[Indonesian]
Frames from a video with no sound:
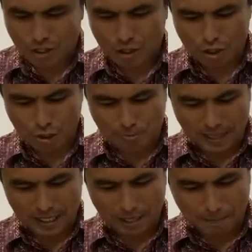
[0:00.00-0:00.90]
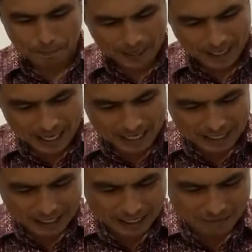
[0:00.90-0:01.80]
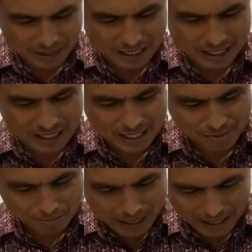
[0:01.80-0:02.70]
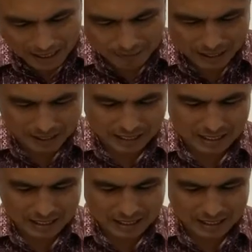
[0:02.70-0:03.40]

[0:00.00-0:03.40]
supaya pelanggaran menjadi semakin banyak